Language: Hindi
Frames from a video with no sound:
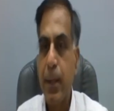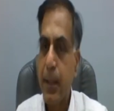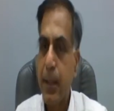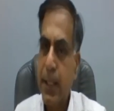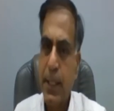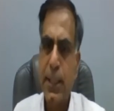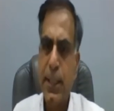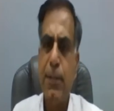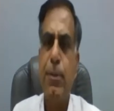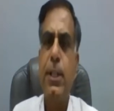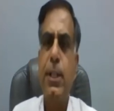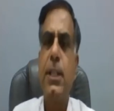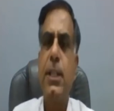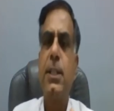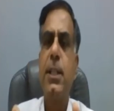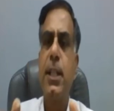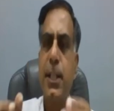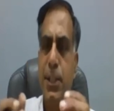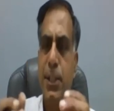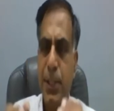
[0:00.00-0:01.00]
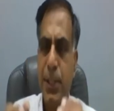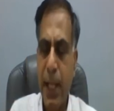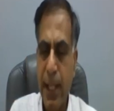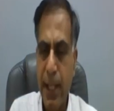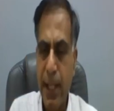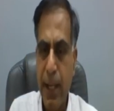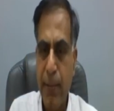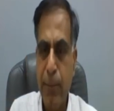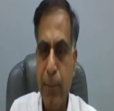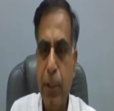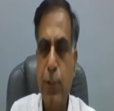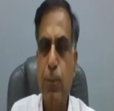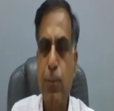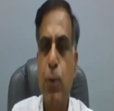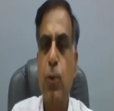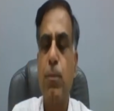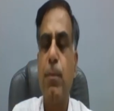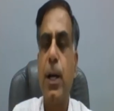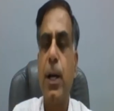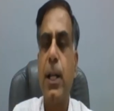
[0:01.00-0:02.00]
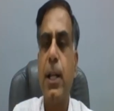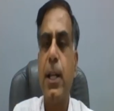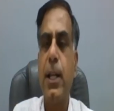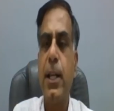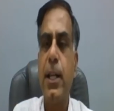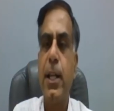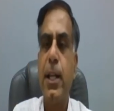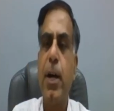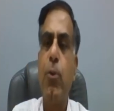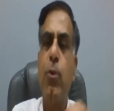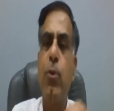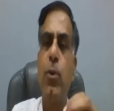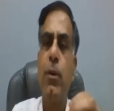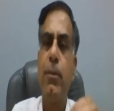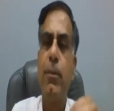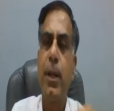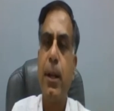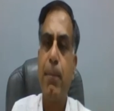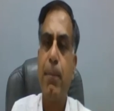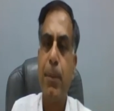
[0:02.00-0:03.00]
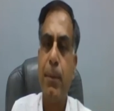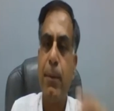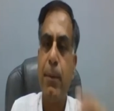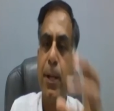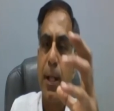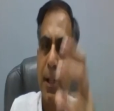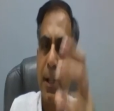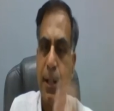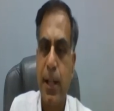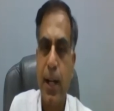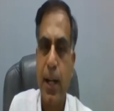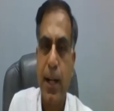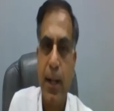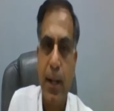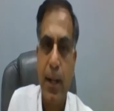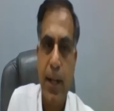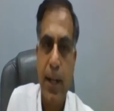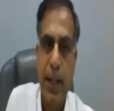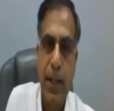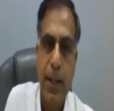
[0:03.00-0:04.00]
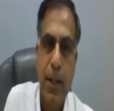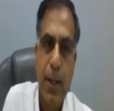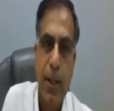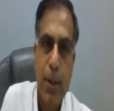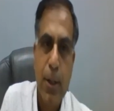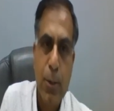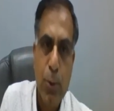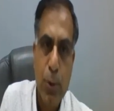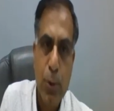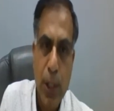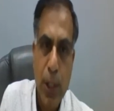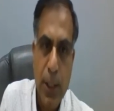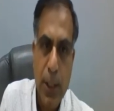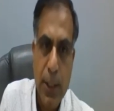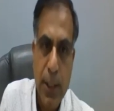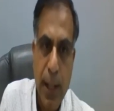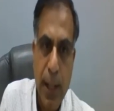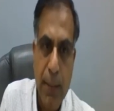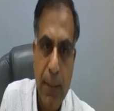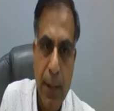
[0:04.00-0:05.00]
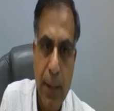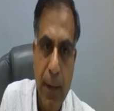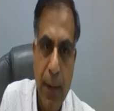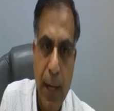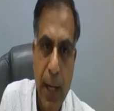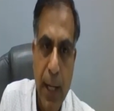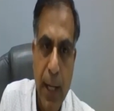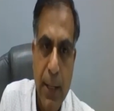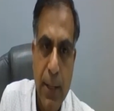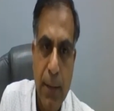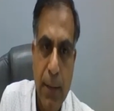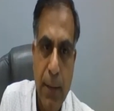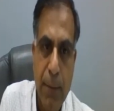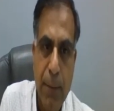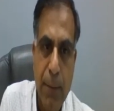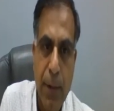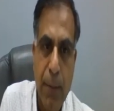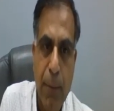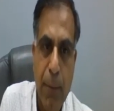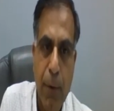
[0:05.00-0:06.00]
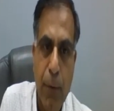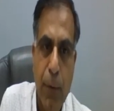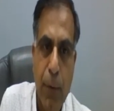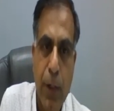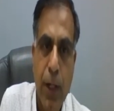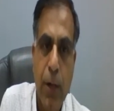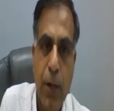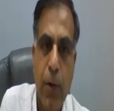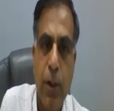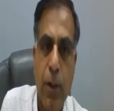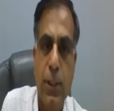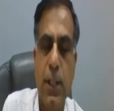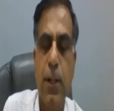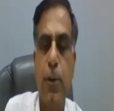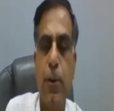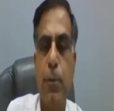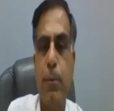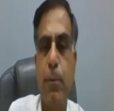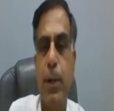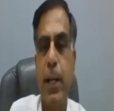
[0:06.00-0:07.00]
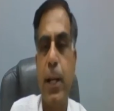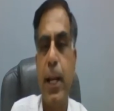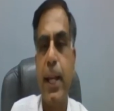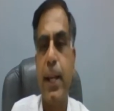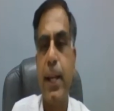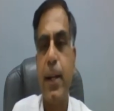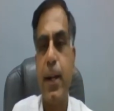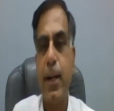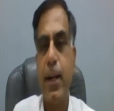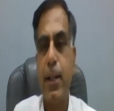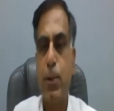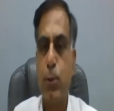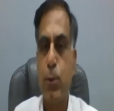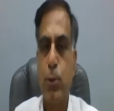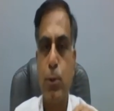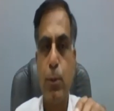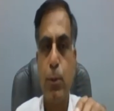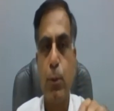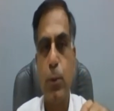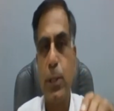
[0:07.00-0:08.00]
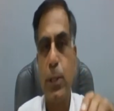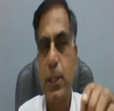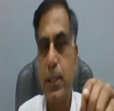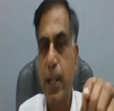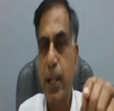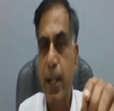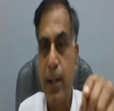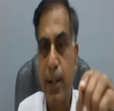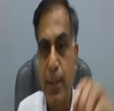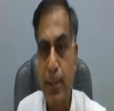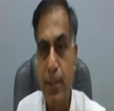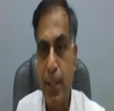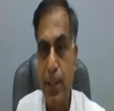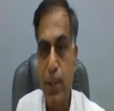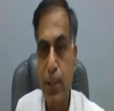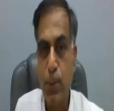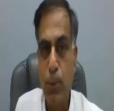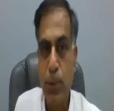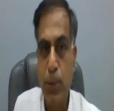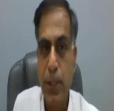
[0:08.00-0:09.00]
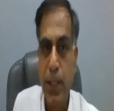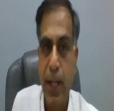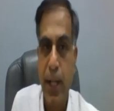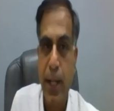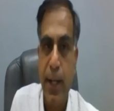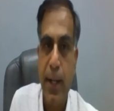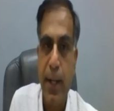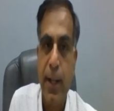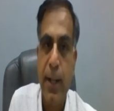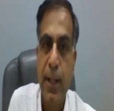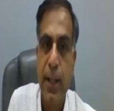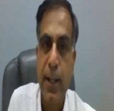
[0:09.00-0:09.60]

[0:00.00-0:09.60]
किसी वजह से चाहे आप डिस्प्यूट मान लें या उन्होंने मेरा पेमेंट अटका रखा है तो सर सामने वाला जब अपना प्रॉफिट एंड लॉस अकाउंट बनाएगा तो उसमें वो दस लाख खर्चा जरूर दिखाएगा